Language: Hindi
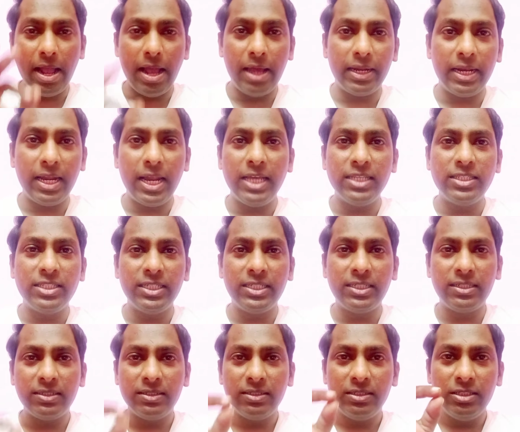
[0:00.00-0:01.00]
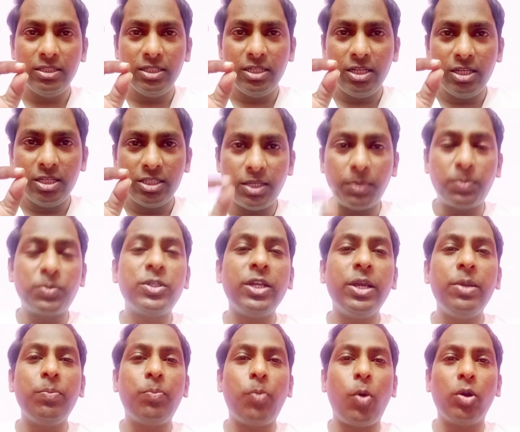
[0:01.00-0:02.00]
एनालाइज इट सबसे
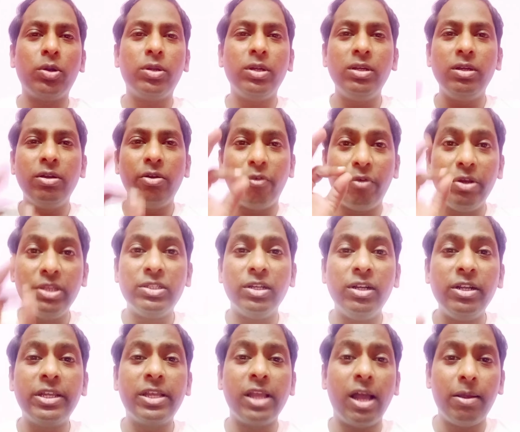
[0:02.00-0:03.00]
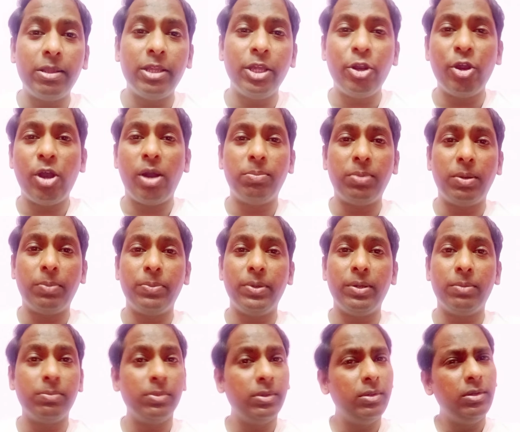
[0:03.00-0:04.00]
इंपॉर्टेंट रिजल्ट क्या दे रहे हो आप अपने
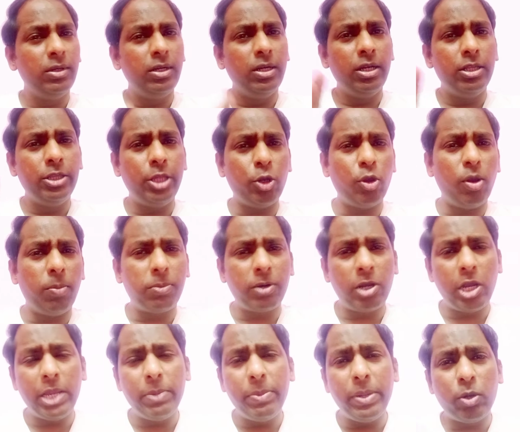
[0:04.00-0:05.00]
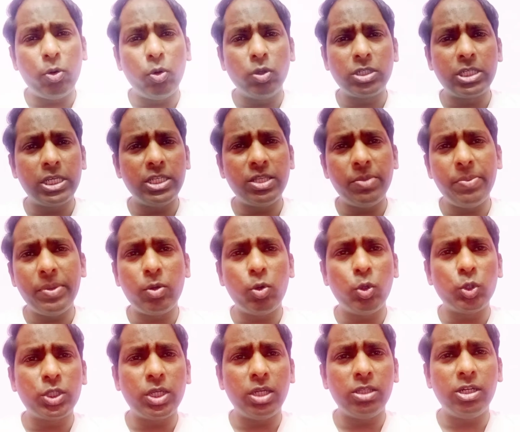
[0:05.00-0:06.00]
आप देखो आप कहीं भी कोच किसी भी
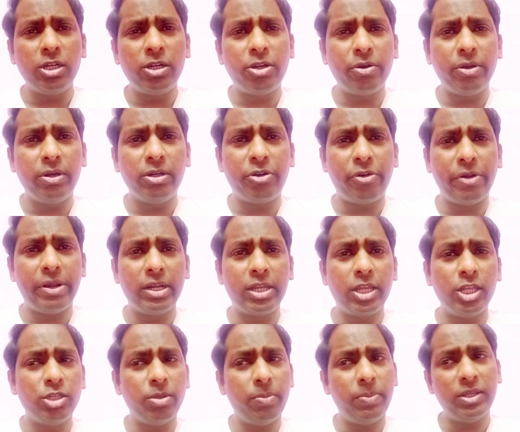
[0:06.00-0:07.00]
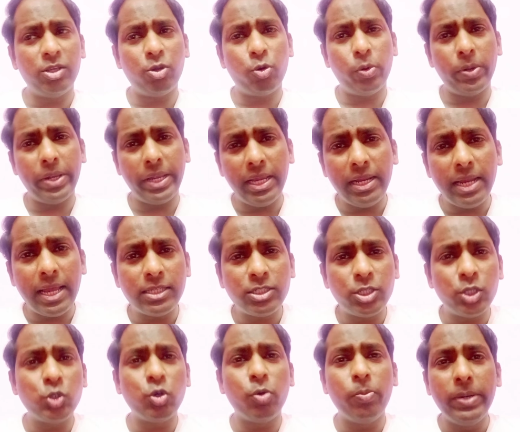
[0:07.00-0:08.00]
कोच के अंदर ट्रेन कीजिए वेदर वो ए
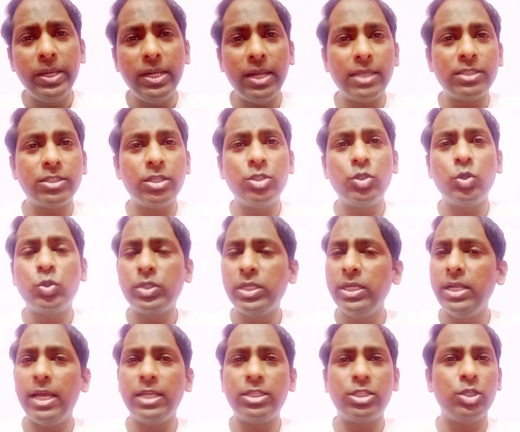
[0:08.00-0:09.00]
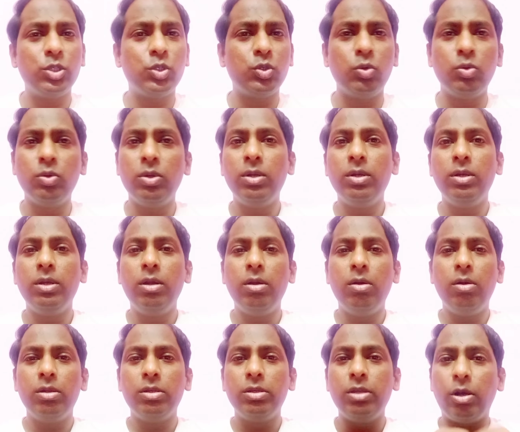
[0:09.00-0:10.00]
लाइसेंस हो बी लाइसेंस हो सी लाइसेंस हो
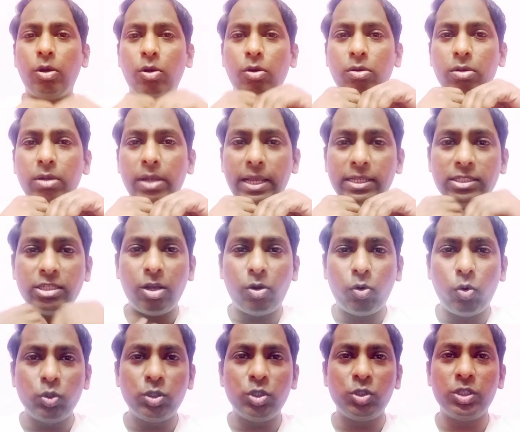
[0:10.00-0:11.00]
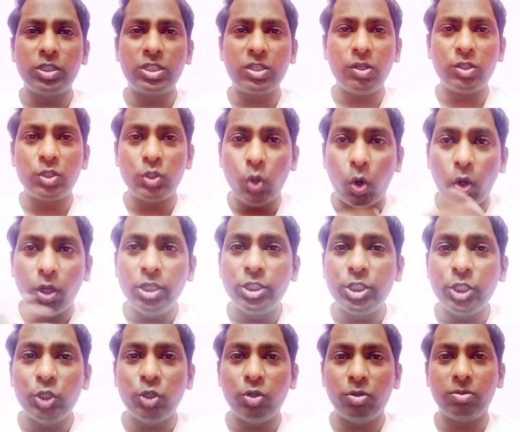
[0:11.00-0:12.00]
या ऐसा कोच हो जिसके पास नॉलेज
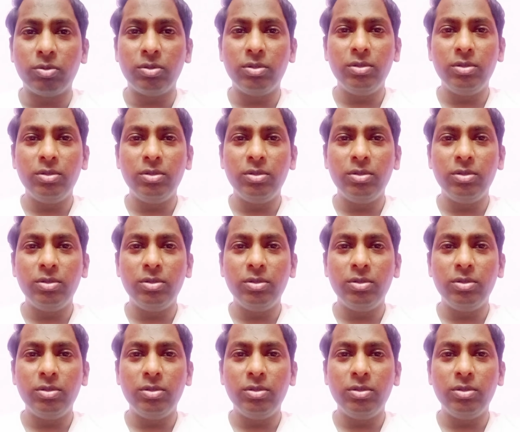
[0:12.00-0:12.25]
ही नहीं हो